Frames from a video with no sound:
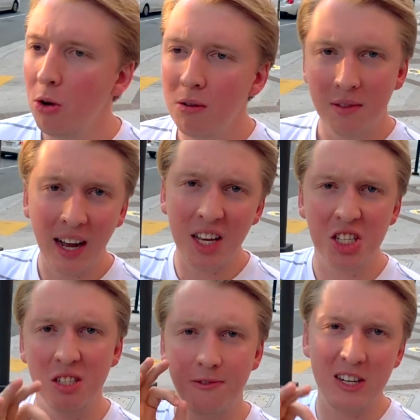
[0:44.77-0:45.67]
Ну,
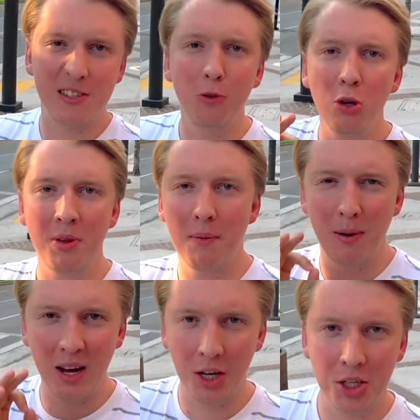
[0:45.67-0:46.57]
конечно, с фастфудом я
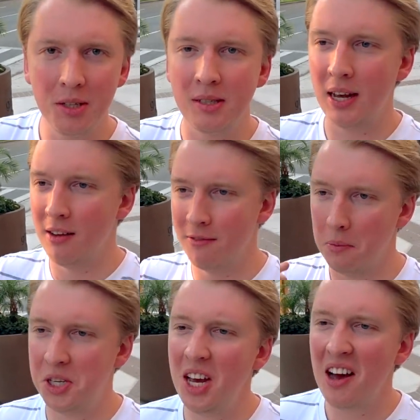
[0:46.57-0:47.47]
погорячился.
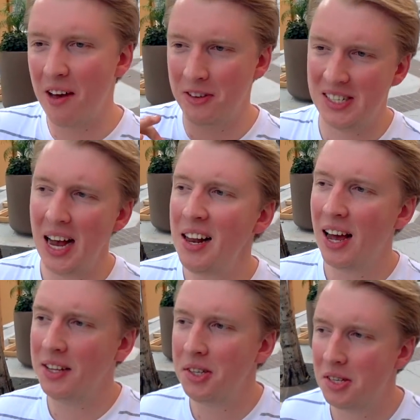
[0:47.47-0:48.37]
Вообще,
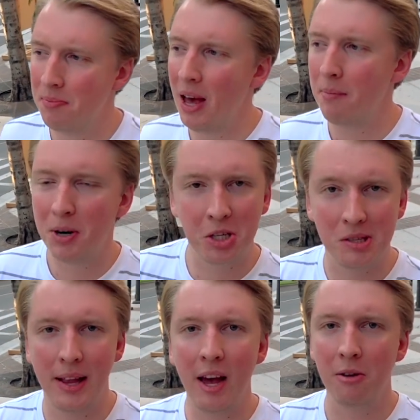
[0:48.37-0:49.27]
официально они себя
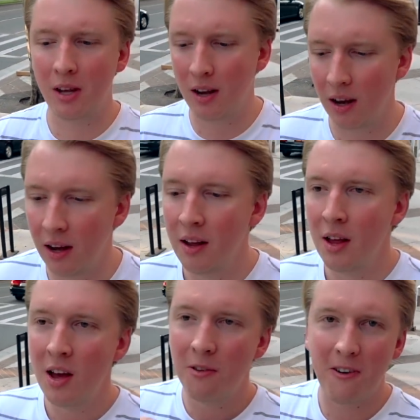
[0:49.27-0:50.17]
причисляют к
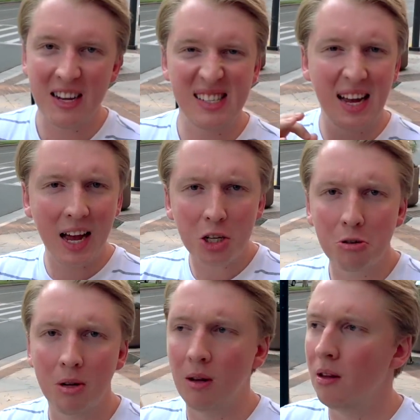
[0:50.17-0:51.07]
fast
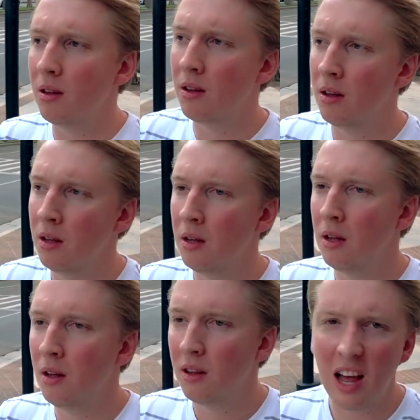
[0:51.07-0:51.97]
casual,
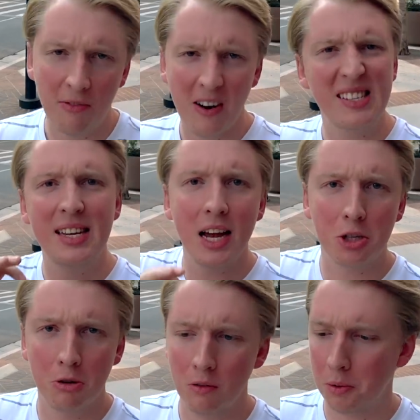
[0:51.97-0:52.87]
да, fast
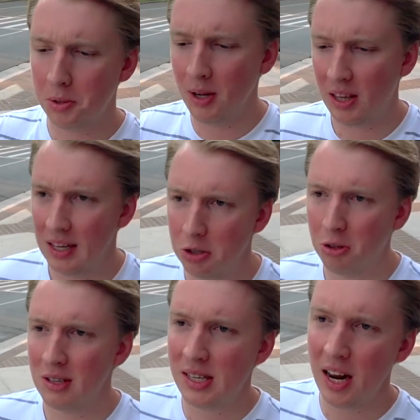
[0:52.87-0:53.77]
casual. В общем, это
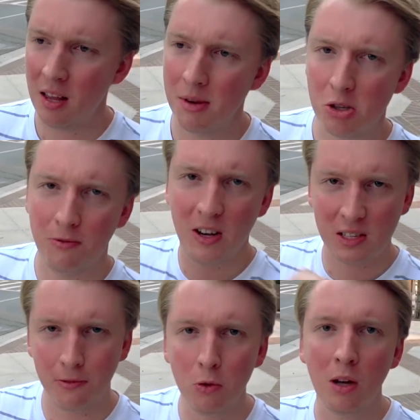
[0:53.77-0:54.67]
что-то среднее между
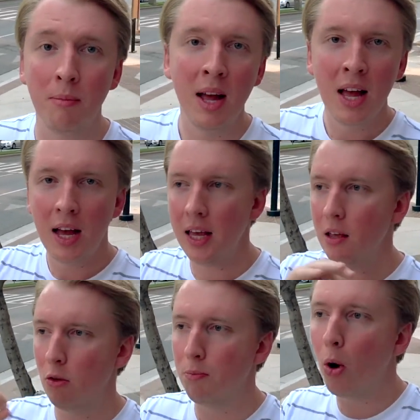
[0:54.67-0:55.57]
фастфудом
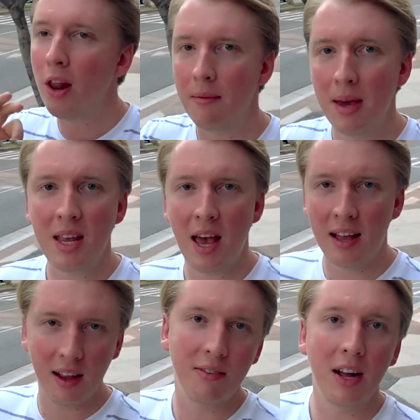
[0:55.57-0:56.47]
и, ну, более-менее
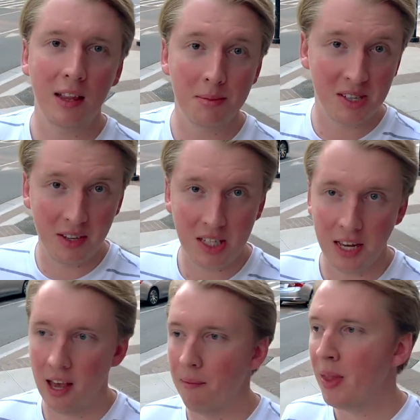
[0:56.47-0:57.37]
адекватным
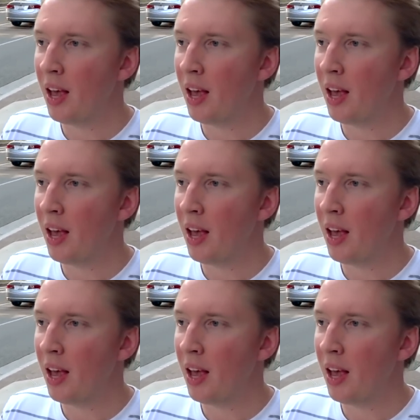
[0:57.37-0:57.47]
заведением